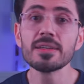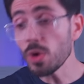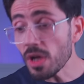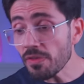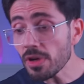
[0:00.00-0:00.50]

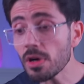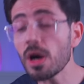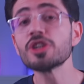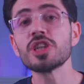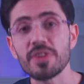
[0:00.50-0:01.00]

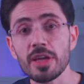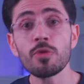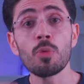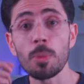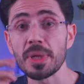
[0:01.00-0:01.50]
والافارقه
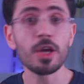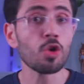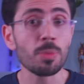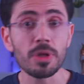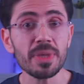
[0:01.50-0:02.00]
شفايفهم
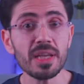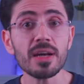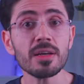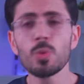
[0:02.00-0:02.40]
ومناخيرهم كبيره